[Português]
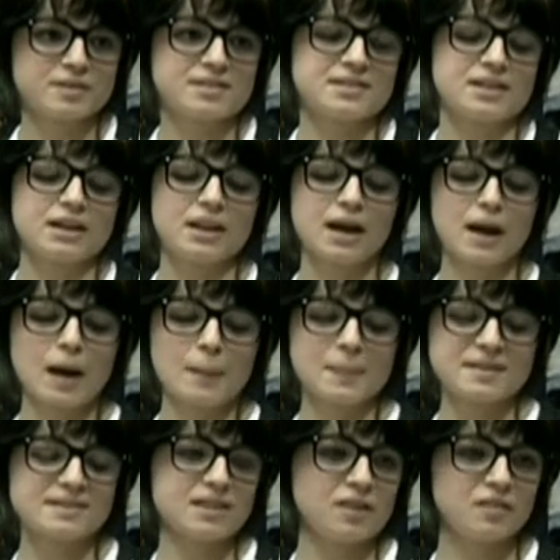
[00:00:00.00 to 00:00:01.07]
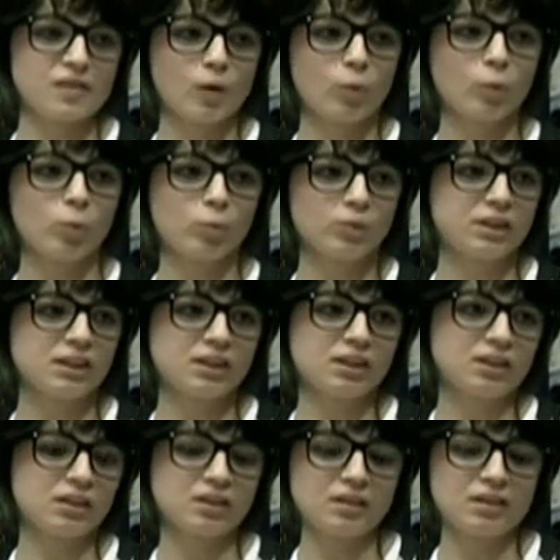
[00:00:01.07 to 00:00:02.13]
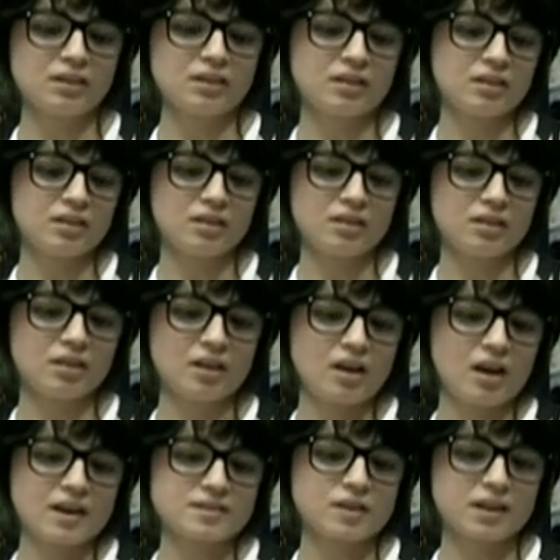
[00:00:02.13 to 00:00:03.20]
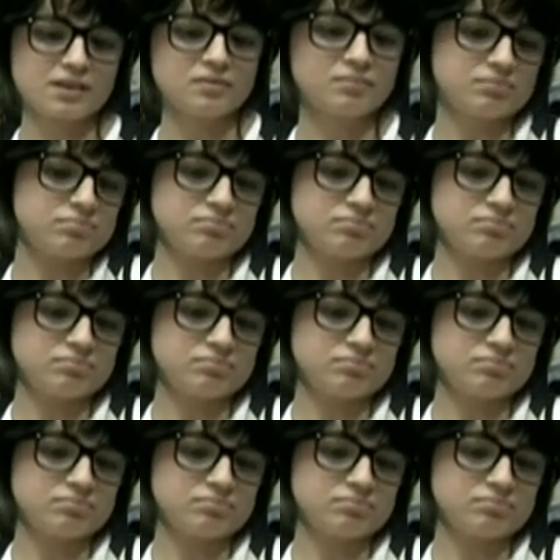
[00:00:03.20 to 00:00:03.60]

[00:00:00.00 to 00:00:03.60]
assim, mas teve algum que a senhora